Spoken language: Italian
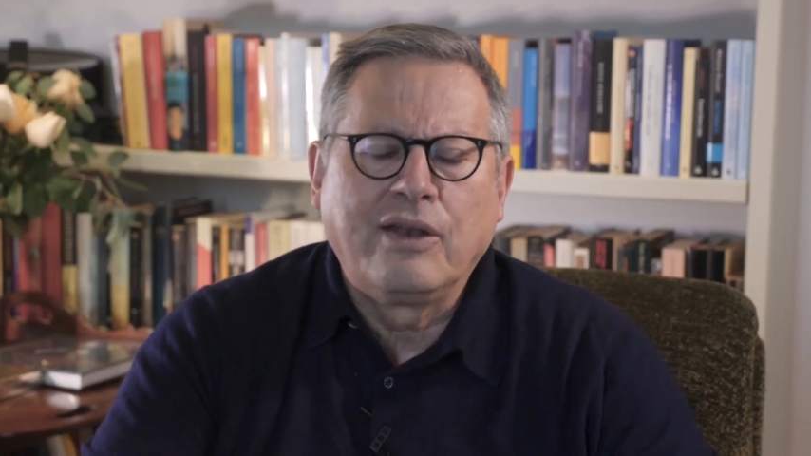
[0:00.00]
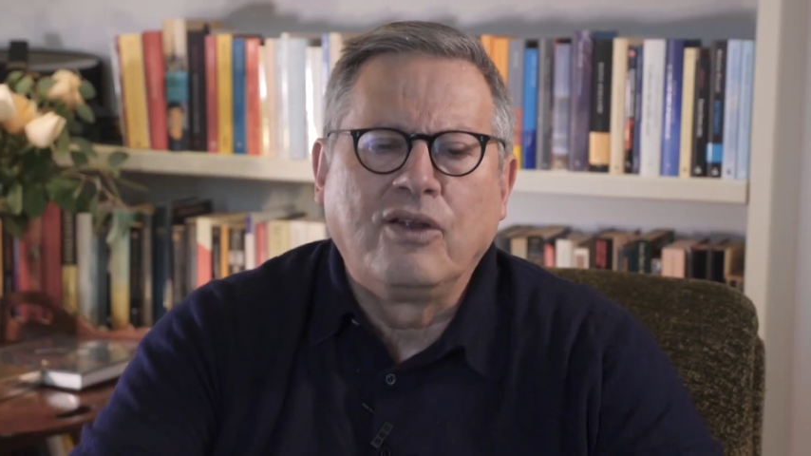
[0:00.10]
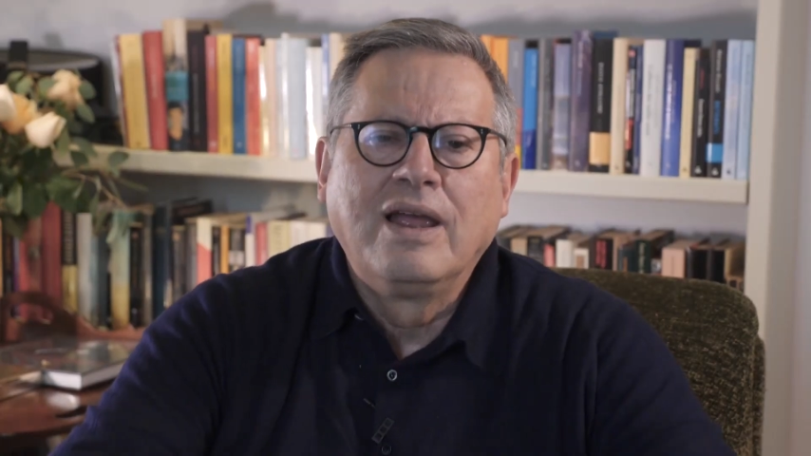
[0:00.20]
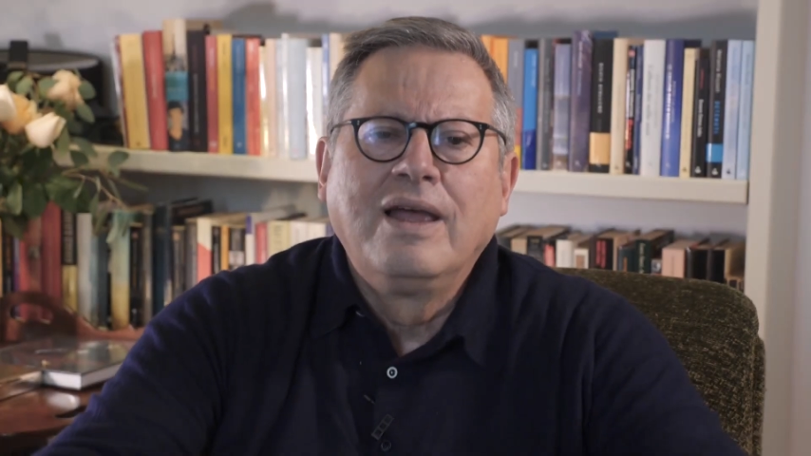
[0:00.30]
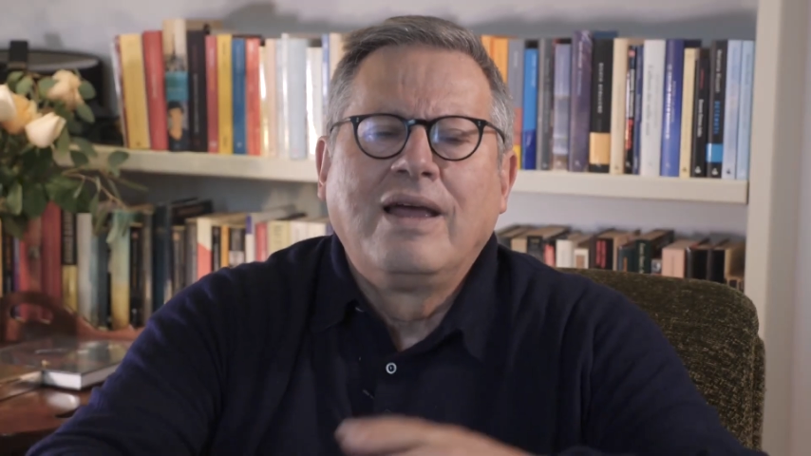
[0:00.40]

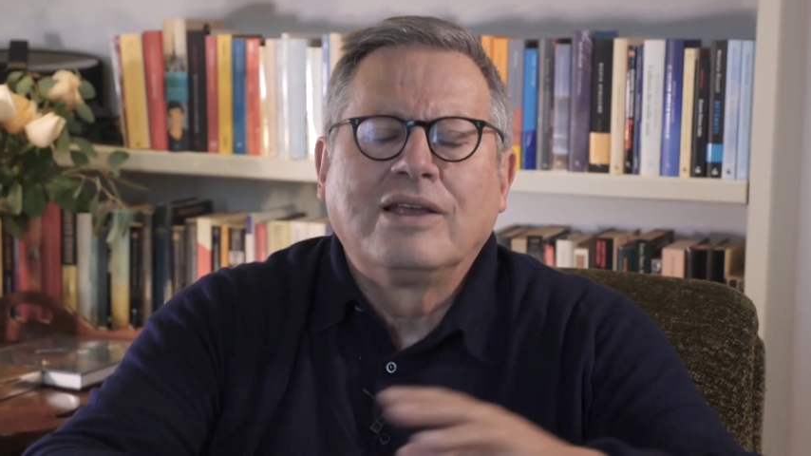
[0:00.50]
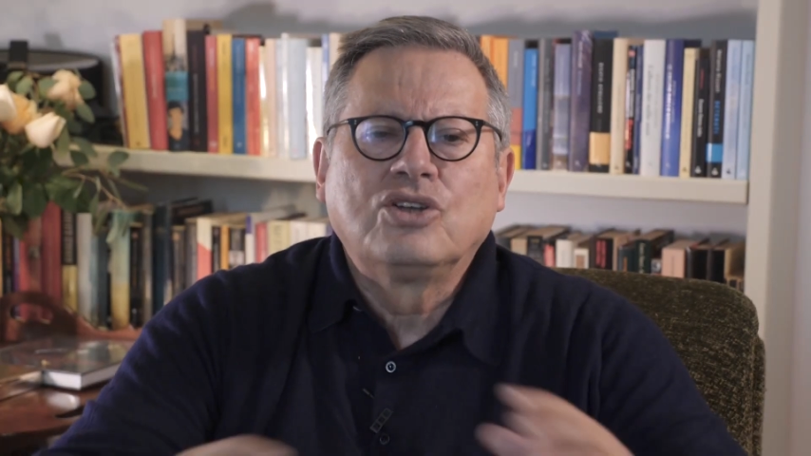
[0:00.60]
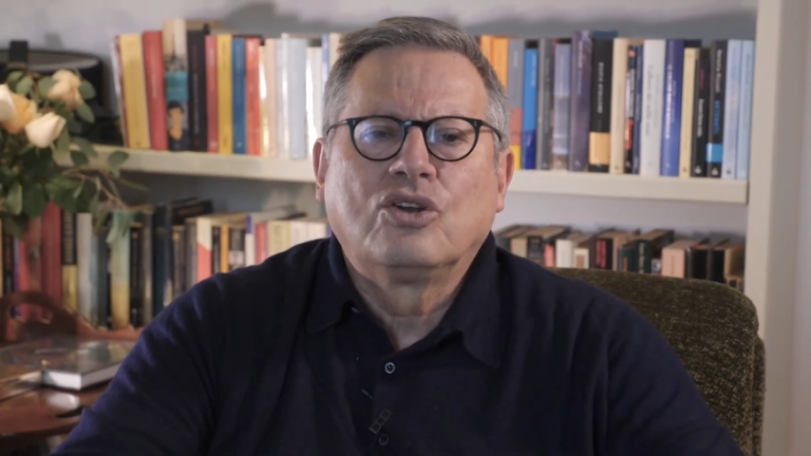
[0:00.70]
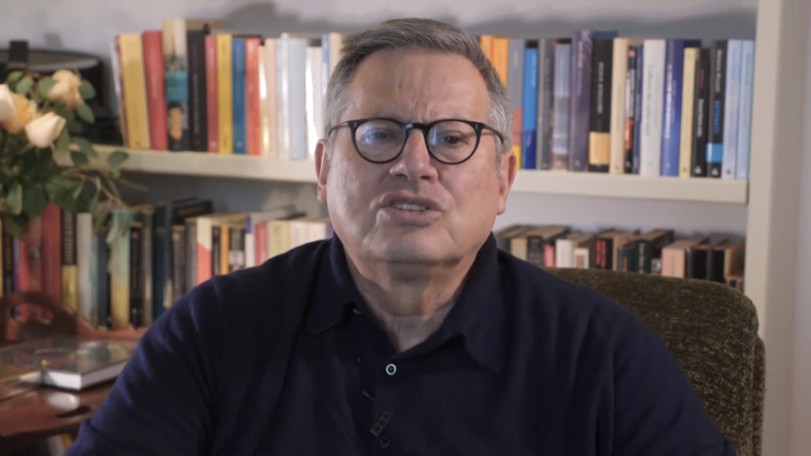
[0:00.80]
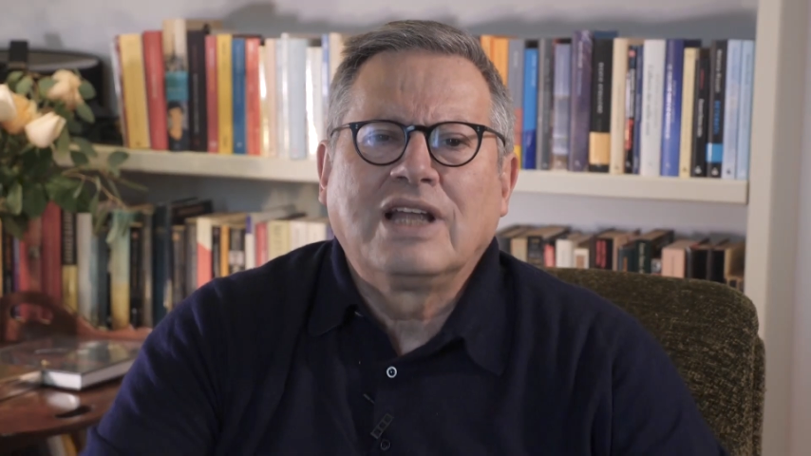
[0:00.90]
anni
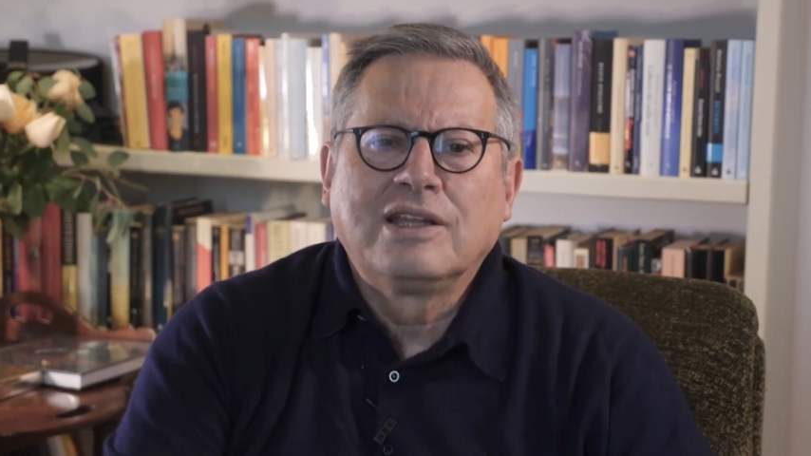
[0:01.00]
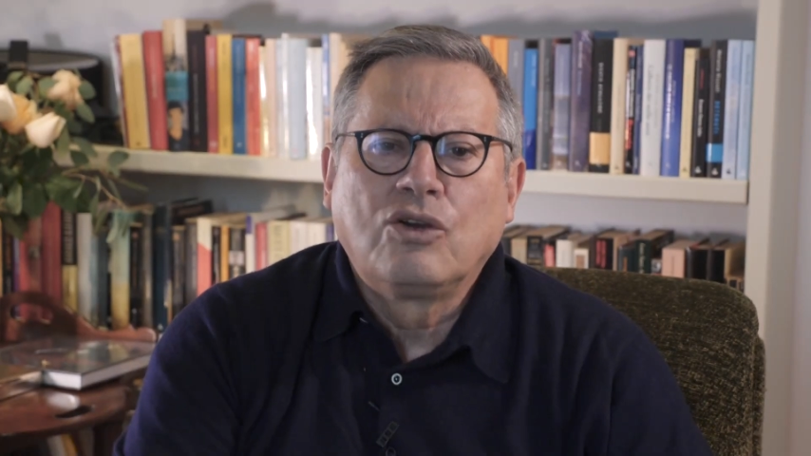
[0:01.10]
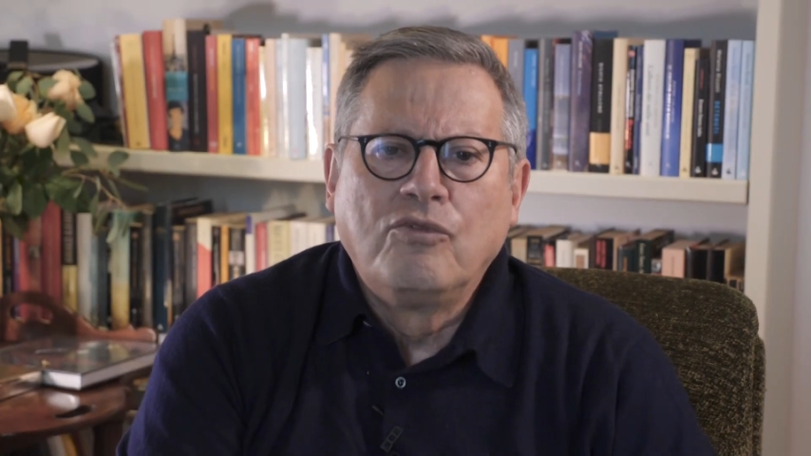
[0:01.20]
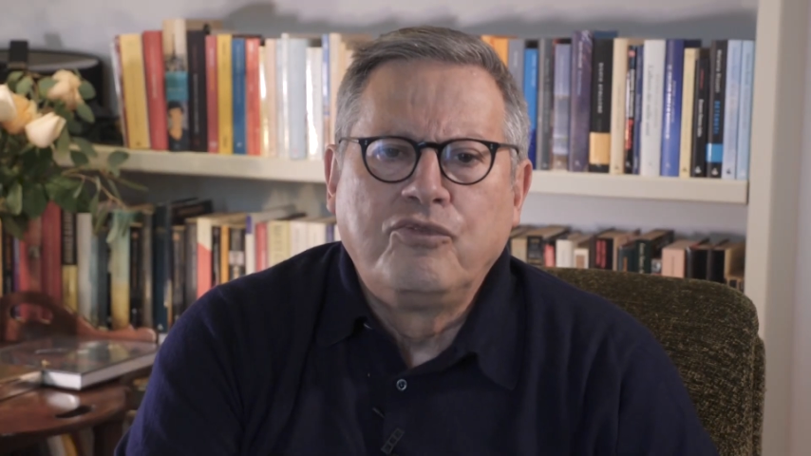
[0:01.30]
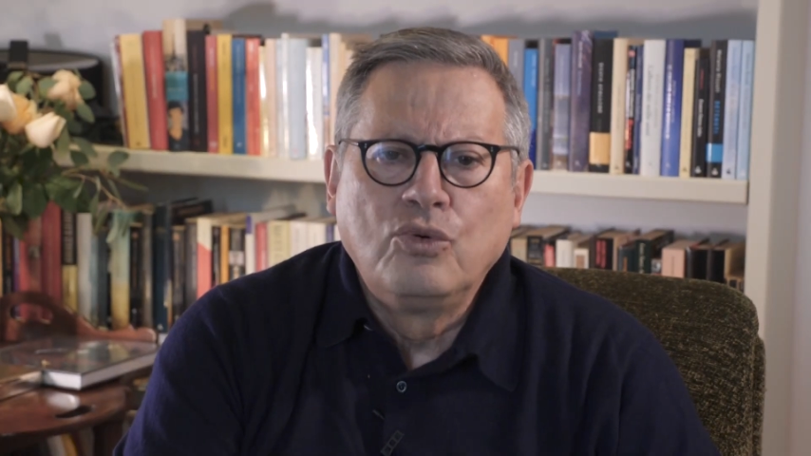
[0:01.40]
sono stati
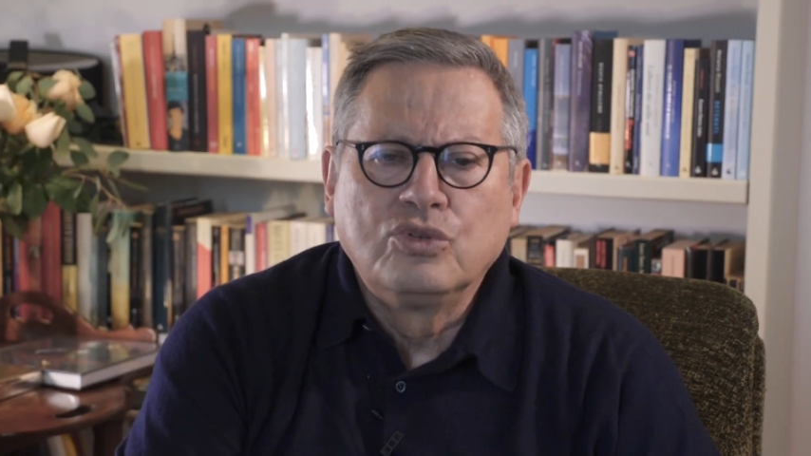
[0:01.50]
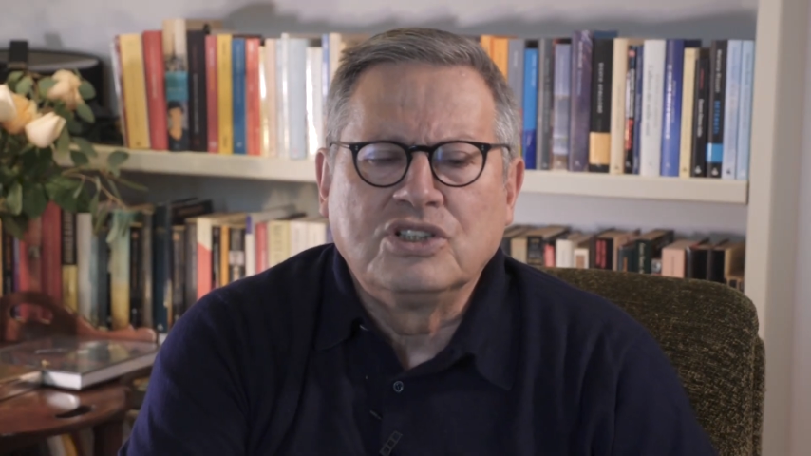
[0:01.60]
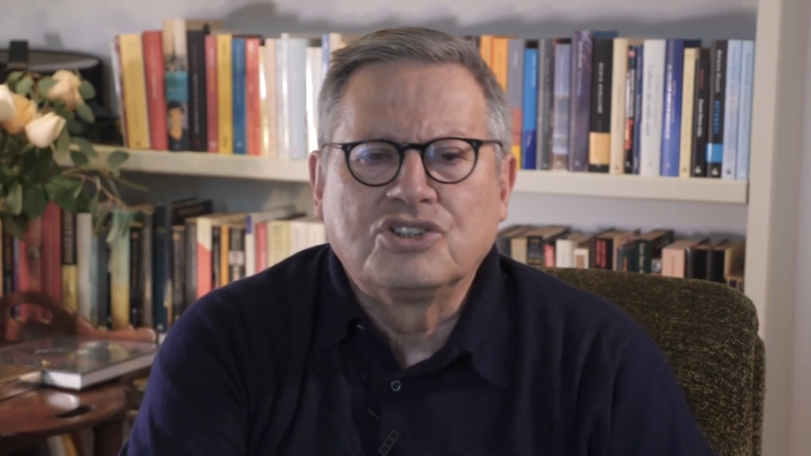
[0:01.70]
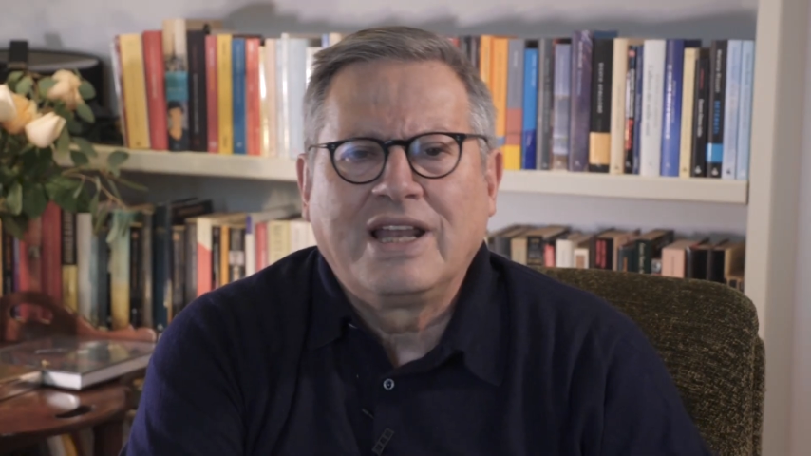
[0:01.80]
confusi,